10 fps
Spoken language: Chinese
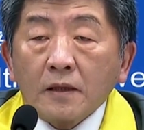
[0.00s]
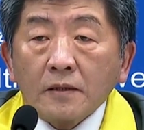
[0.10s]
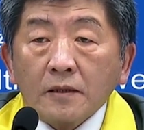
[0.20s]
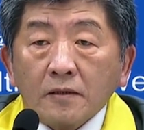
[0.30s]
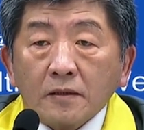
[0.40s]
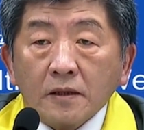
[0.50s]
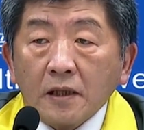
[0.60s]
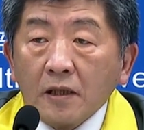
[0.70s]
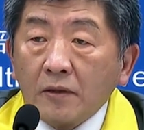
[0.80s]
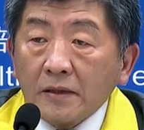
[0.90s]
那然后十一
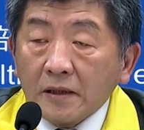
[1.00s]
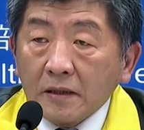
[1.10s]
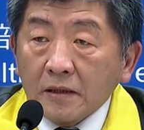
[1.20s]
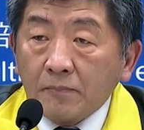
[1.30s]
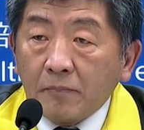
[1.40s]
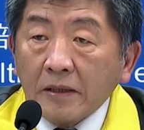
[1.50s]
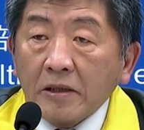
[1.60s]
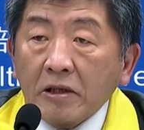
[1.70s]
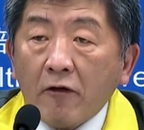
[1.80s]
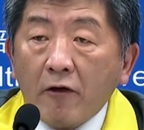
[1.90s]
点晚上的半
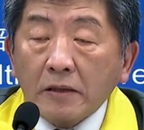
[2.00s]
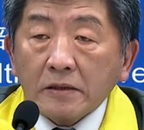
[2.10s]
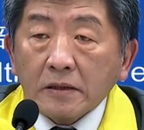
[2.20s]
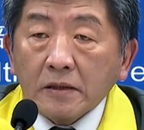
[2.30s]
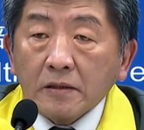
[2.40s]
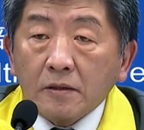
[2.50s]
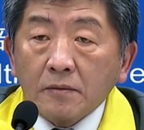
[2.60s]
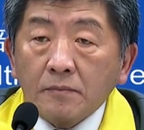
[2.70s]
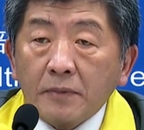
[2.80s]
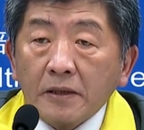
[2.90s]
夜哈，整个
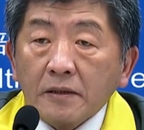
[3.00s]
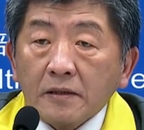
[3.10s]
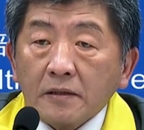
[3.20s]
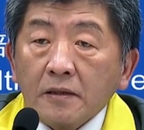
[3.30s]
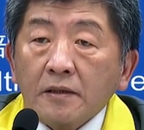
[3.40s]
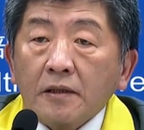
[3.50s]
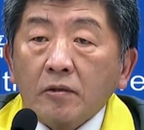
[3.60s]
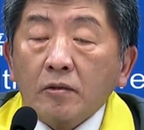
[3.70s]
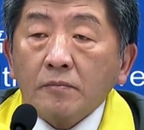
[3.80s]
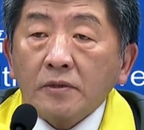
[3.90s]
从半夜十一点，
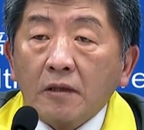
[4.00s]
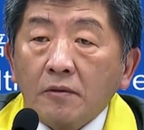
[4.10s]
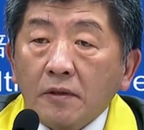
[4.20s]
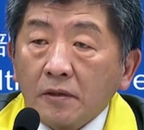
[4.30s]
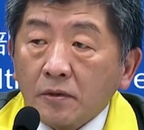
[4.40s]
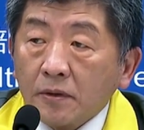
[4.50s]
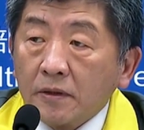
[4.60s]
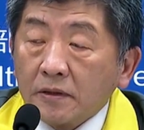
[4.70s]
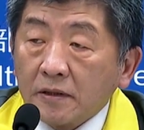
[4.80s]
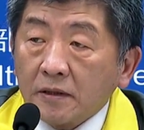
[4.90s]
我们召回所
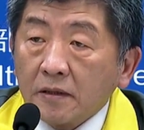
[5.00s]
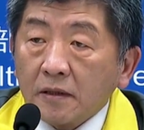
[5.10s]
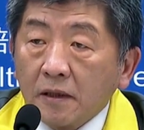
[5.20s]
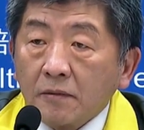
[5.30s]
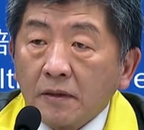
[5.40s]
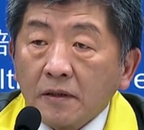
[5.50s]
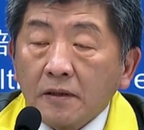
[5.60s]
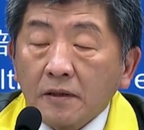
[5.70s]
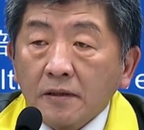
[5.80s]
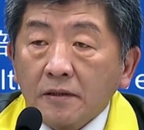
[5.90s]
有这些相关
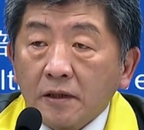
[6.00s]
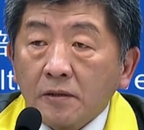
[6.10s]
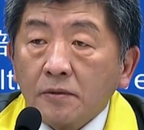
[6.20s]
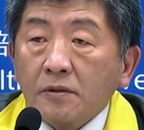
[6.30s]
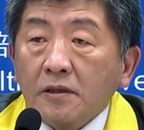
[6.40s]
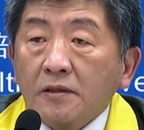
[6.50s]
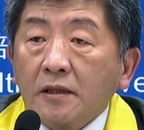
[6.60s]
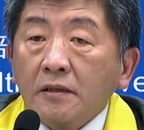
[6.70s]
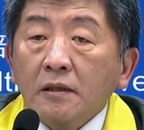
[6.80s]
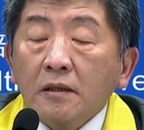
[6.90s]
可能接触的
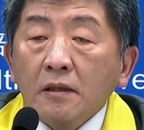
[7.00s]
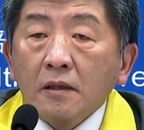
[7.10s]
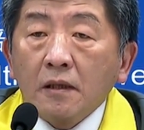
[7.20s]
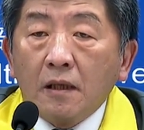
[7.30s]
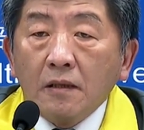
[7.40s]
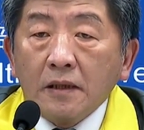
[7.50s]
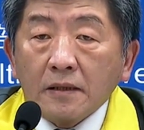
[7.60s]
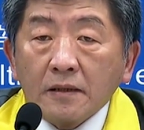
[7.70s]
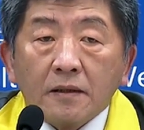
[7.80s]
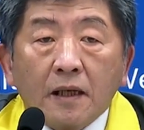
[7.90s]
人，好，那
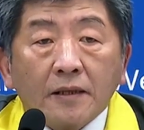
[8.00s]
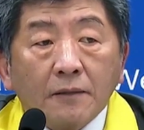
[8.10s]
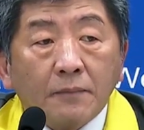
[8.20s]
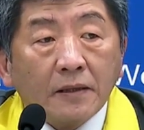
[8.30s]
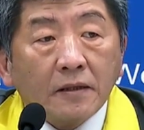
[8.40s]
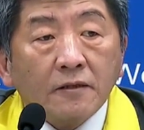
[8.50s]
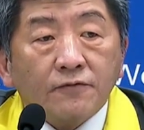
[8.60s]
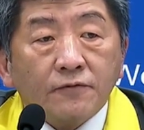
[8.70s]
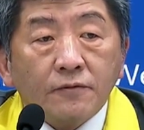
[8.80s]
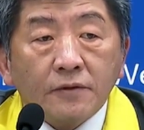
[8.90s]
跟大夜班的
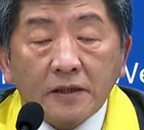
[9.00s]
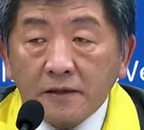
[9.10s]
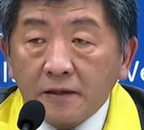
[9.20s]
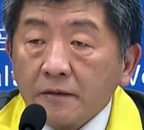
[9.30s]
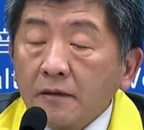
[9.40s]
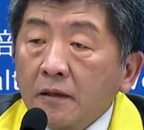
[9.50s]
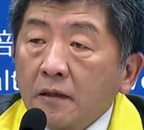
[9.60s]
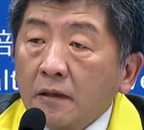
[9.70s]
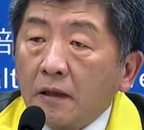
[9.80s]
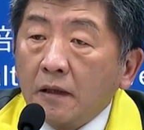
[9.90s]
服务的人，
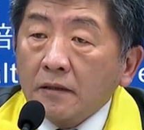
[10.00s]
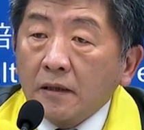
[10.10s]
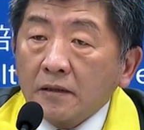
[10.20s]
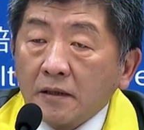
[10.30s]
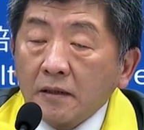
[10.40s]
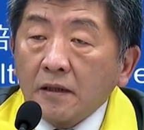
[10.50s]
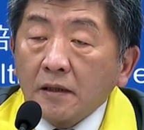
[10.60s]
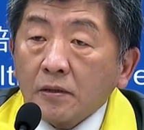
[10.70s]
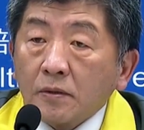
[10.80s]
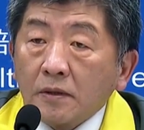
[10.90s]
好，那整体
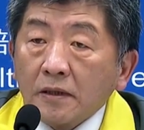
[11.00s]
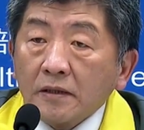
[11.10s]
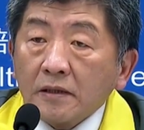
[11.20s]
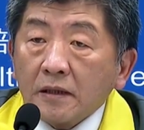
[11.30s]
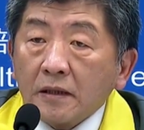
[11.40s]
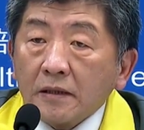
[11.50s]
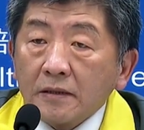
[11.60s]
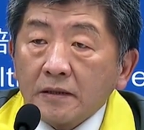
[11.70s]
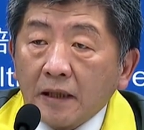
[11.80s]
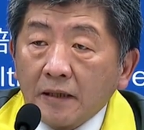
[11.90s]
的做了一些
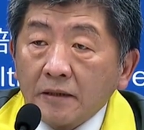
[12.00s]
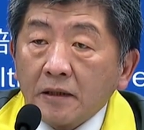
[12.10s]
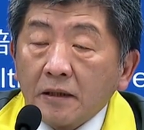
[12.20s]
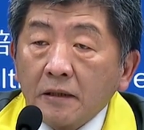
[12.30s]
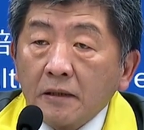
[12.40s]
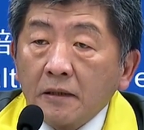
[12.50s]
裁剪，